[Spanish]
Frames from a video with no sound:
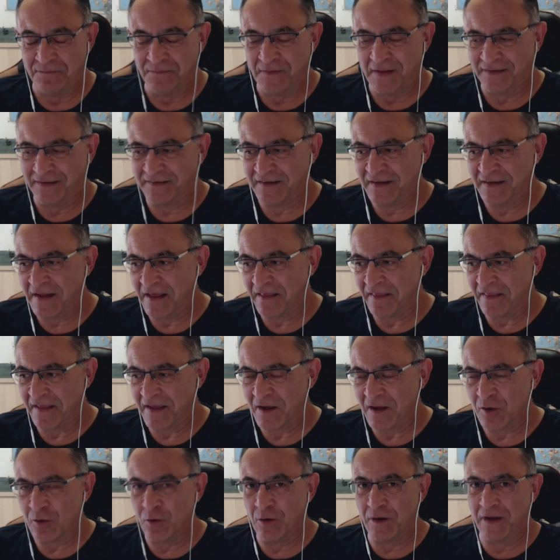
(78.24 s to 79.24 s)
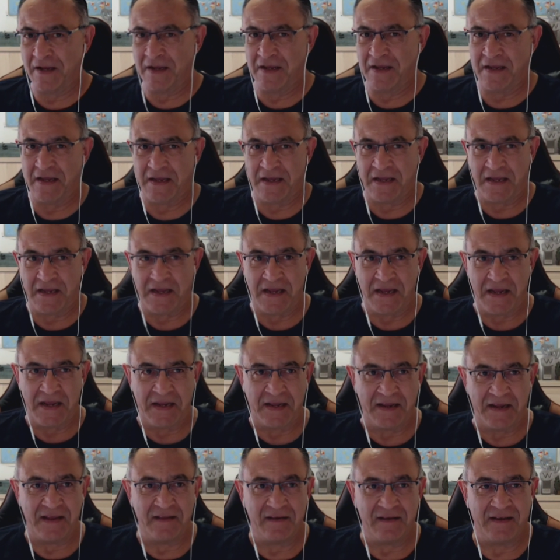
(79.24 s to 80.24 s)
así es, Diego.
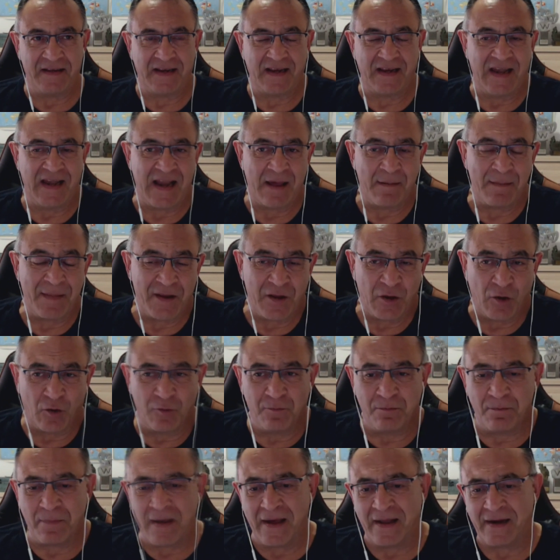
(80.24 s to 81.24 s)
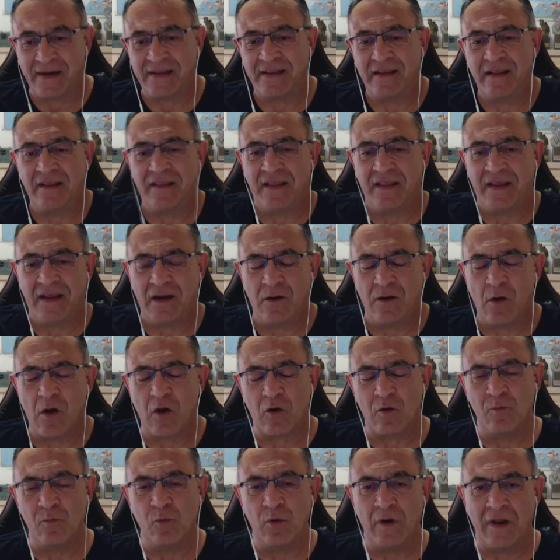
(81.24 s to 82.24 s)
Eh, la mayor parte de los
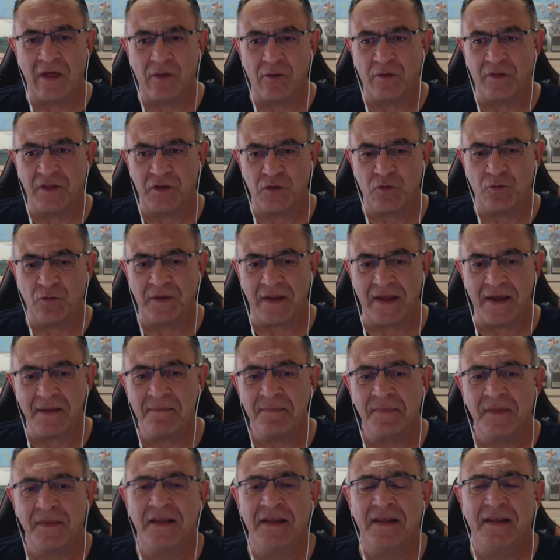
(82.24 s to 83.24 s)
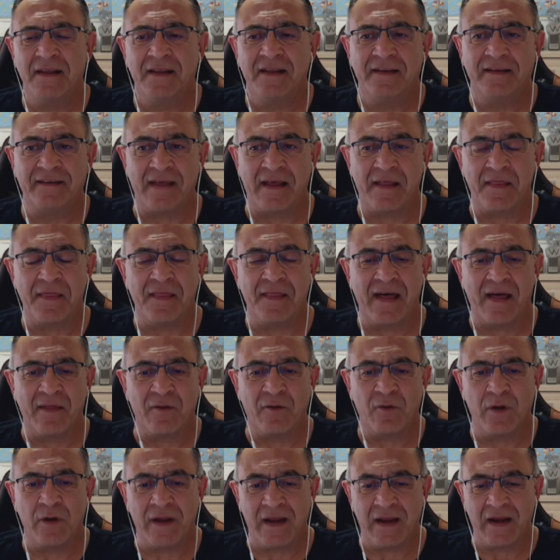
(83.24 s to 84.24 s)
acumulados de lluvia se han dado
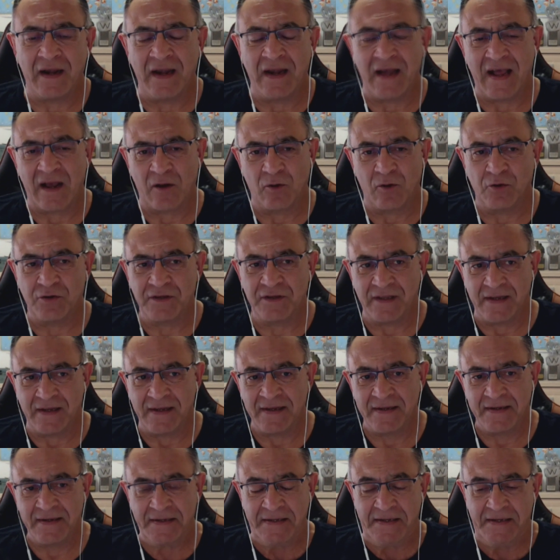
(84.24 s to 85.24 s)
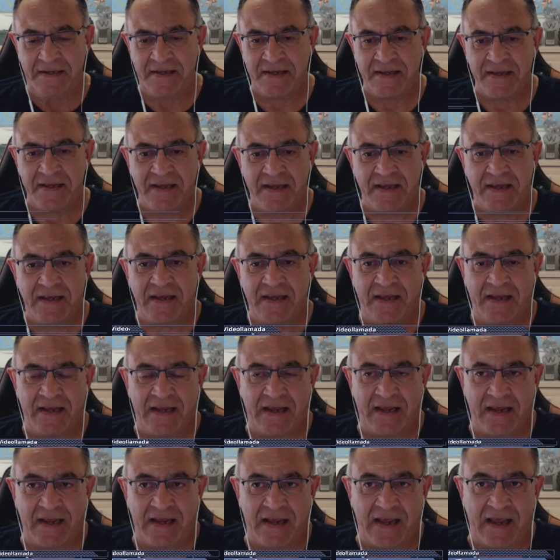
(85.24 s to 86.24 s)
en la costa.
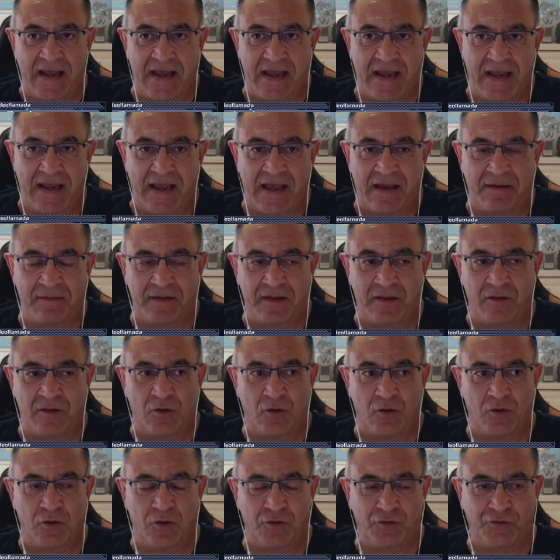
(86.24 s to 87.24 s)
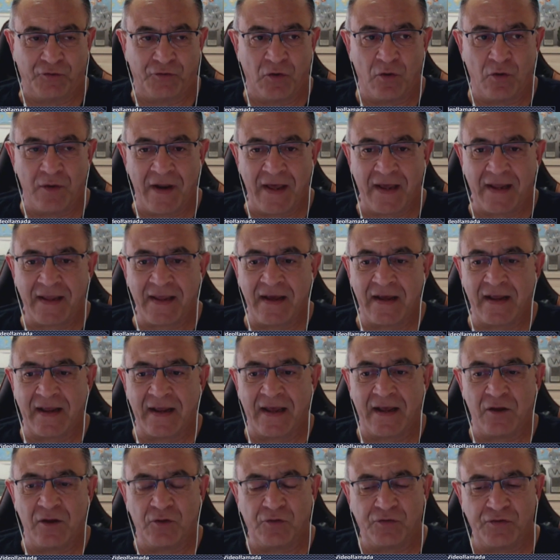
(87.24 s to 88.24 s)
Eh, ha habido zonas que han
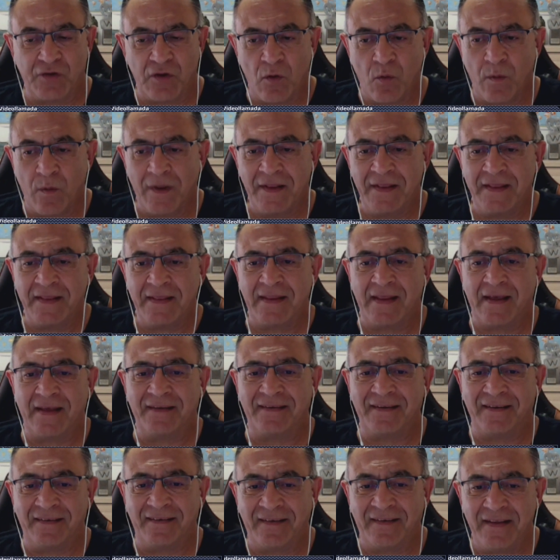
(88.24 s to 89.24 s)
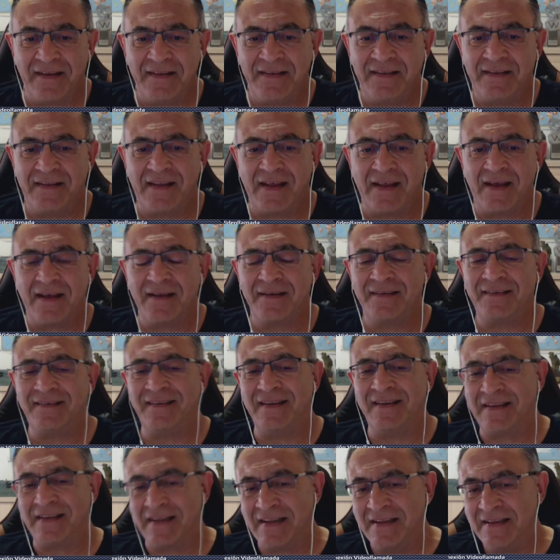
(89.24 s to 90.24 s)
caído 50, 60,
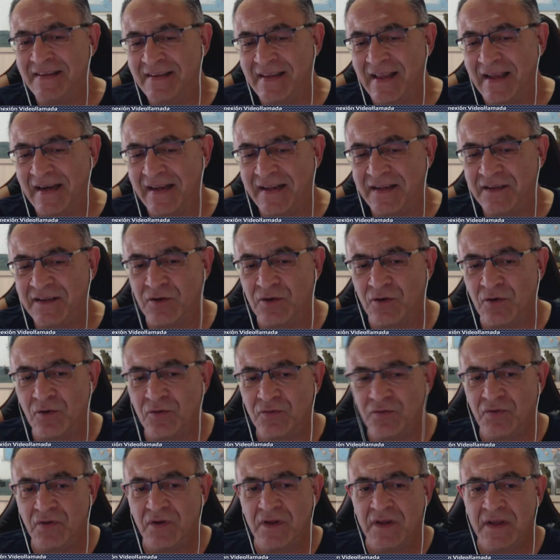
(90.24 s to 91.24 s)
70 litros.